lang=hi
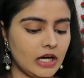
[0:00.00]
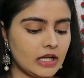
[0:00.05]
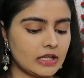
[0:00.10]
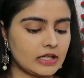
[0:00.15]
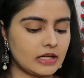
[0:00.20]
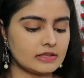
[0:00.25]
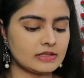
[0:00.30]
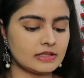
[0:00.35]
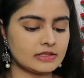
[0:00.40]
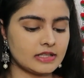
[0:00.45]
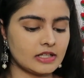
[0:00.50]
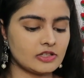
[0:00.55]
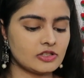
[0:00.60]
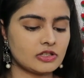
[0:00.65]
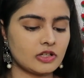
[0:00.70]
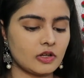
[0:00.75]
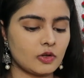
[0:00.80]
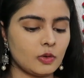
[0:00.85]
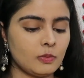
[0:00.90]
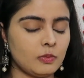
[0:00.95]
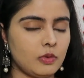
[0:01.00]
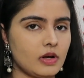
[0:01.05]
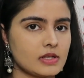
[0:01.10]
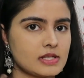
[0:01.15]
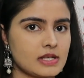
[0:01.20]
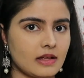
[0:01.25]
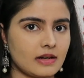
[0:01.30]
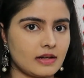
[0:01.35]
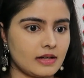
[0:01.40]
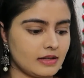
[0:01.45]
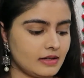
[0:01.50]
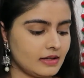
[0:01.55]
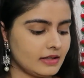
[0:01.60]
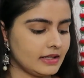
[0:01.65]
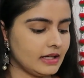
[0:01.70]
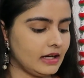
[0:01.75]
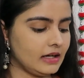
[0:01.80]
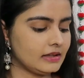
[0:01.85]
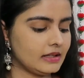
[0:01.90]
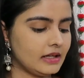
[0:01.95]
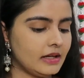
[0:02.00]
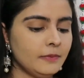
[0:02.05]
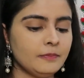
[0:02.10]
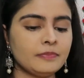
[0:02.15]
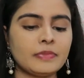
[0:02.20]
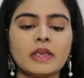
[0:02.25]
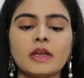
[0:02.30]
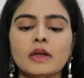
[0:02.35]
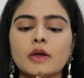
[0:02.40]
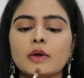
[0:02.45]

हल्का सा टच करो बहुत सारा निकल के आता है